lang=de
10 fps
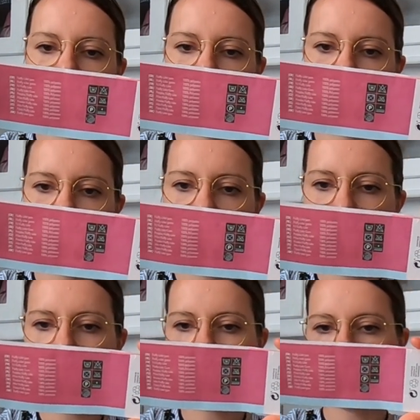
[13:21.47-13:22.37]
ähm,
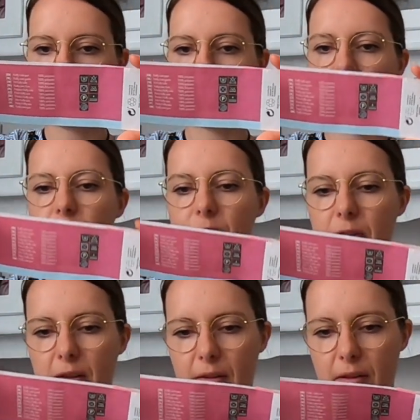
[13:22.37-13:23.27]
Gramm haben
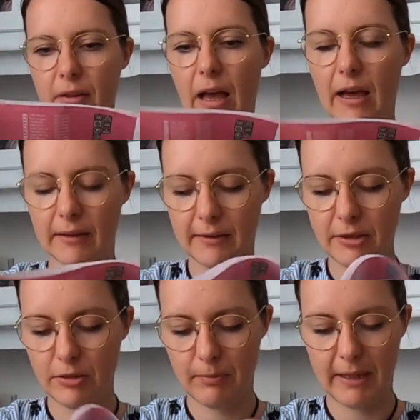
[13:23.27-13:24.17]

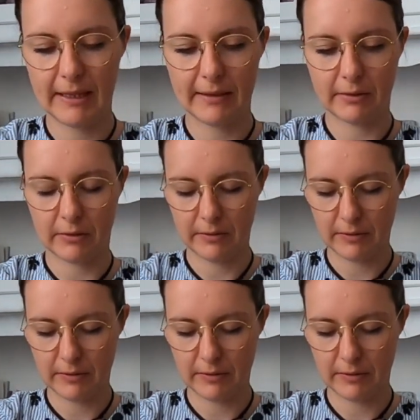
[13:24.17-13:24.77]
480 Meter.